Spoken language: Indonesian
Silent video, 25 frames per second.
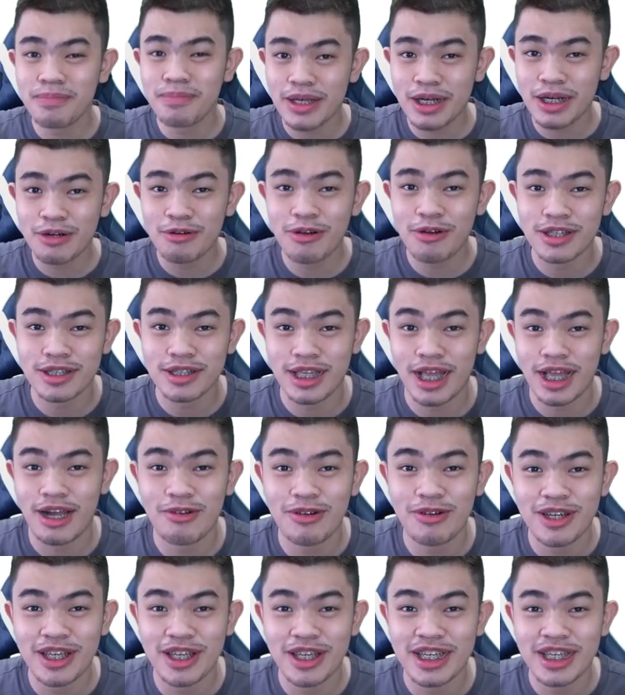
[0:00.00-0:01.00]
2
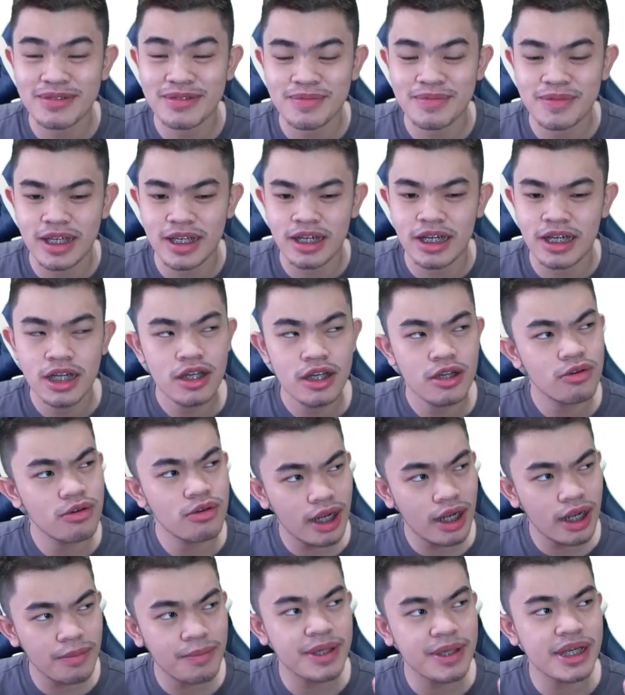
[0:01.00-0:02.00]
tahun ya sebenarnya udah
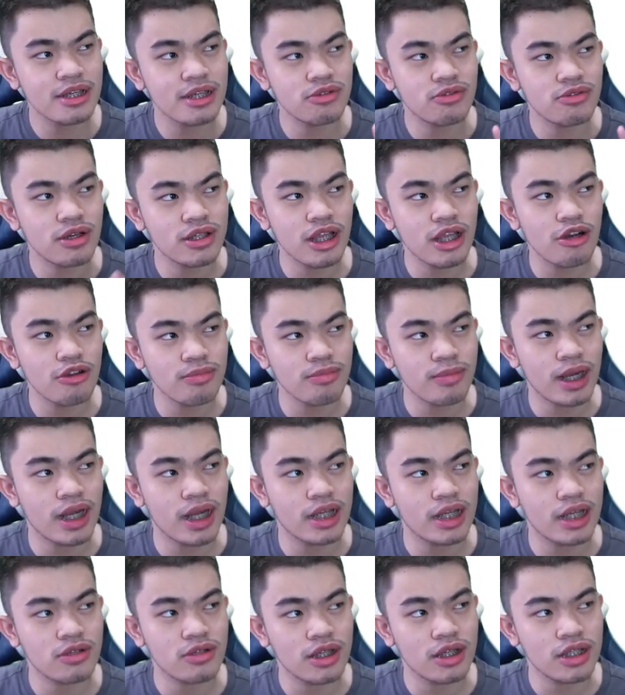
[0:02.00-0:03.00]
lebih dari 2 tahun
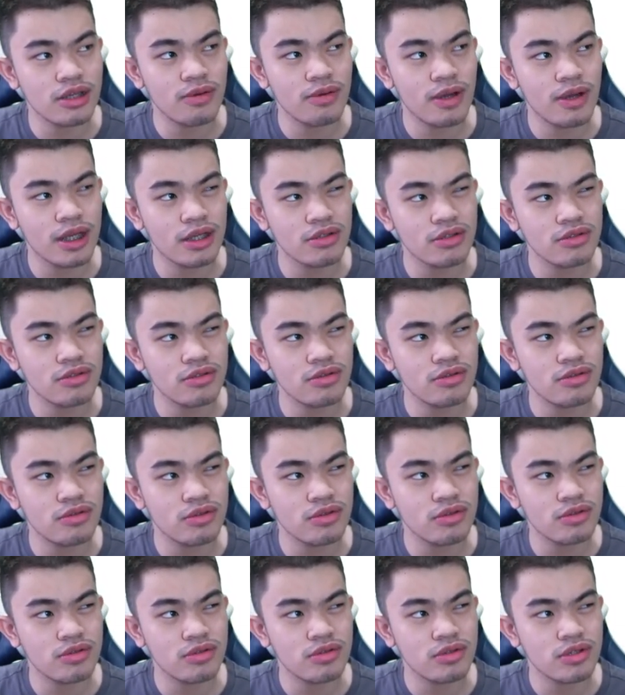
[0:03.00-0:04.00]
malah soalnya waktu
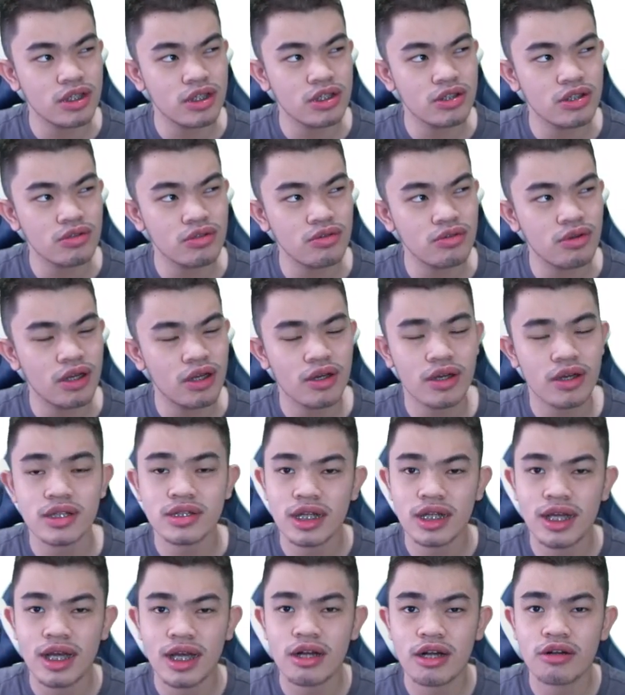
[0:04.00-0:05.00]
itu kalau nggak
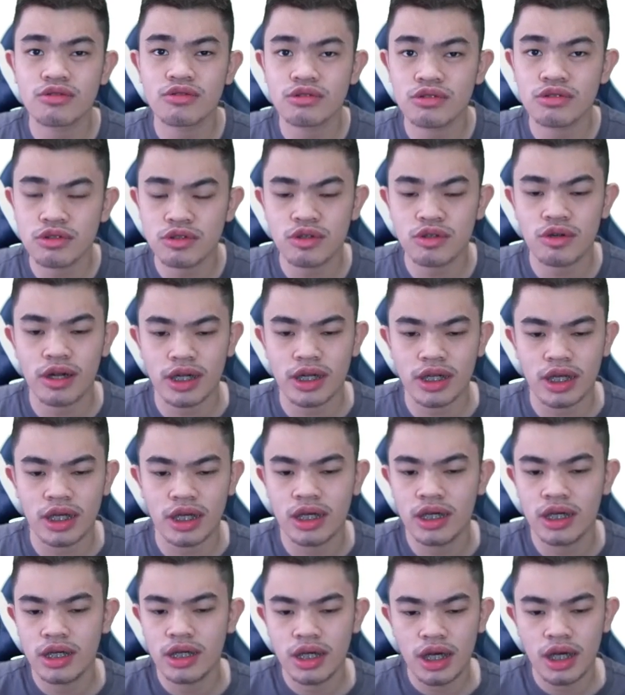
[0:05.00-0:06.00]
salah Agustus keluarnya
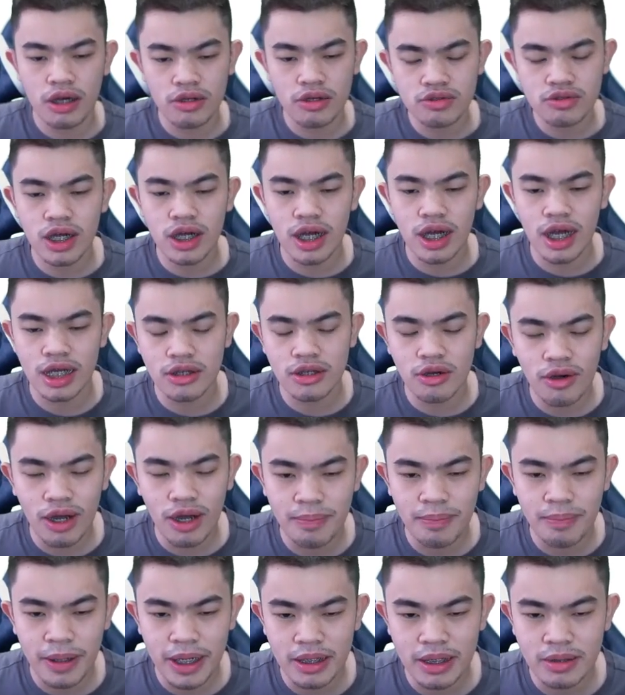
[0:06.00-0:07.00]
aku juga nggak tahu
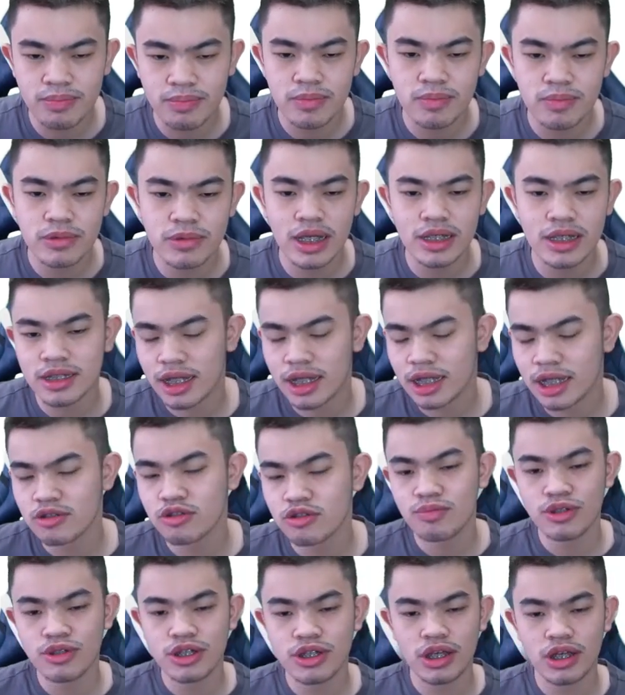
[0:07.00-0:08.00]
kapan yang jelas
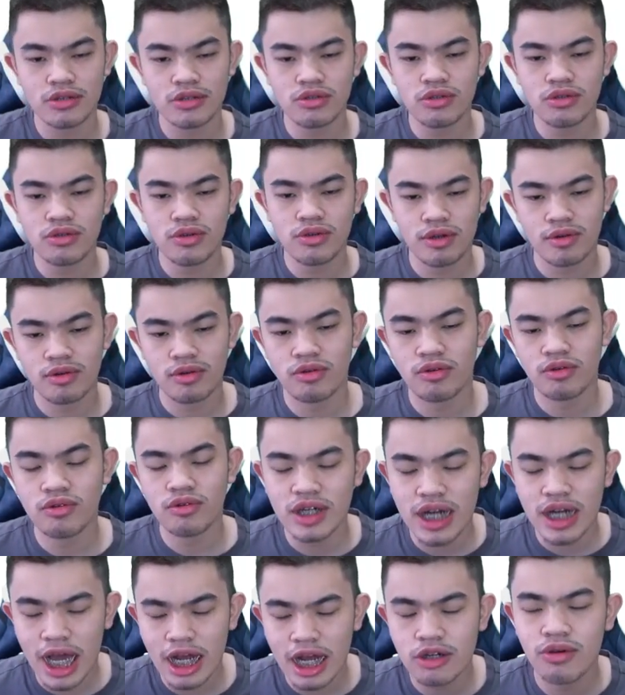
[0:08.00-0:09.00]
umurnya itu
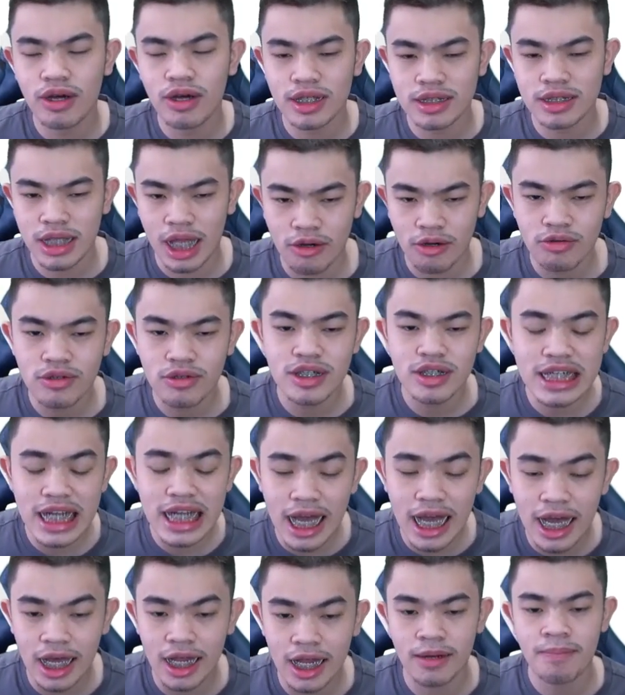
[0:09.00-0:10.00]
udah 2 tahun
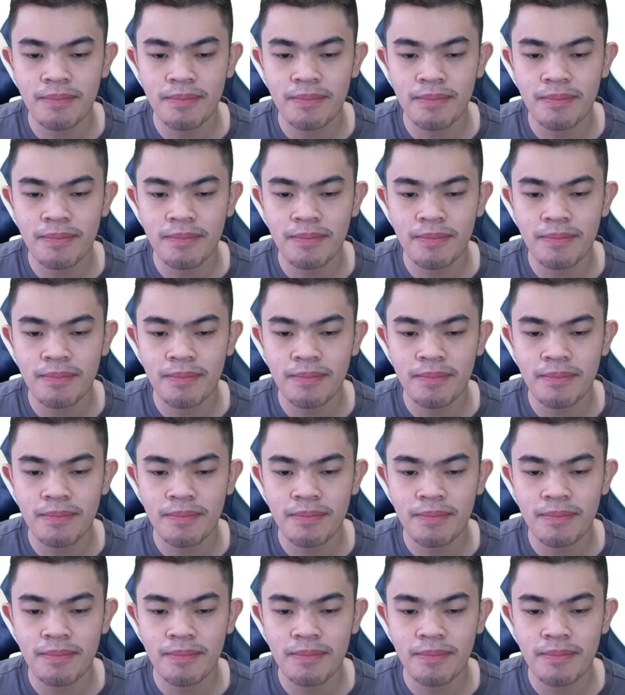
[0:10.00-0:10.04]
dan